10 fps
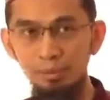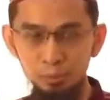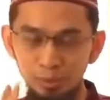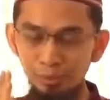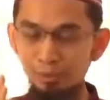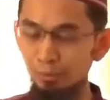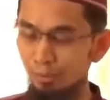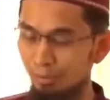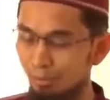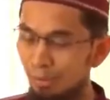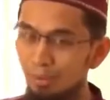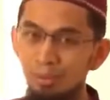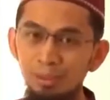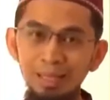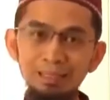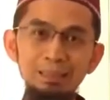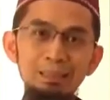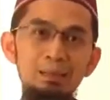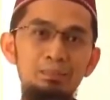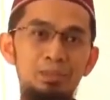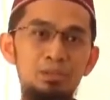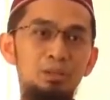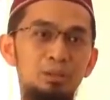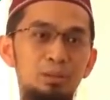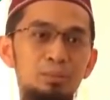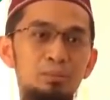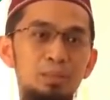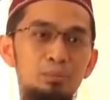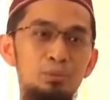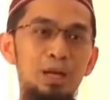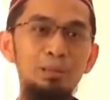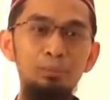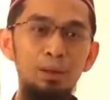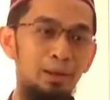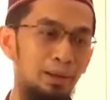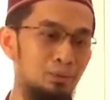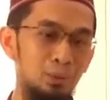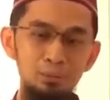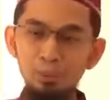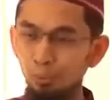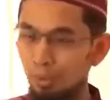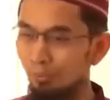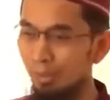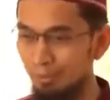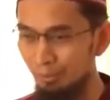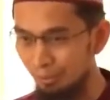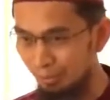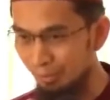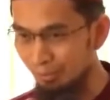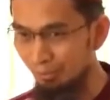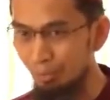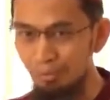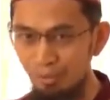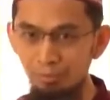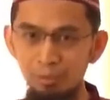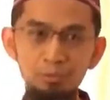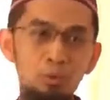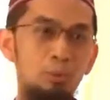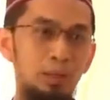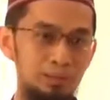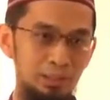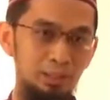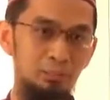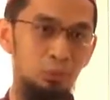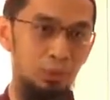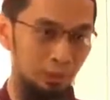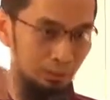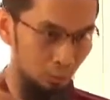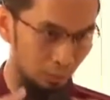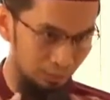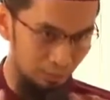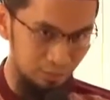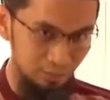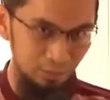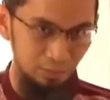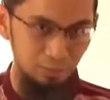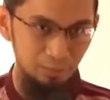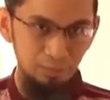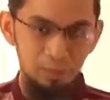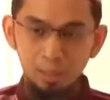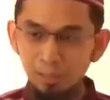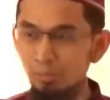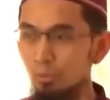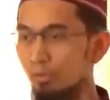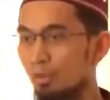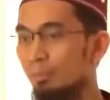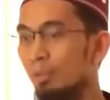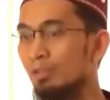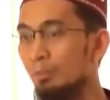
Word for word: Ya, suka keliru gitu. Kan tidak, Masya Allah, ibu jangan membayangkan sesuatu yang kurang baik dulu gitu ya. Boleh jadi beliau mau mengecek, menunaikan tugas dan sebagainya. Kadang suka salah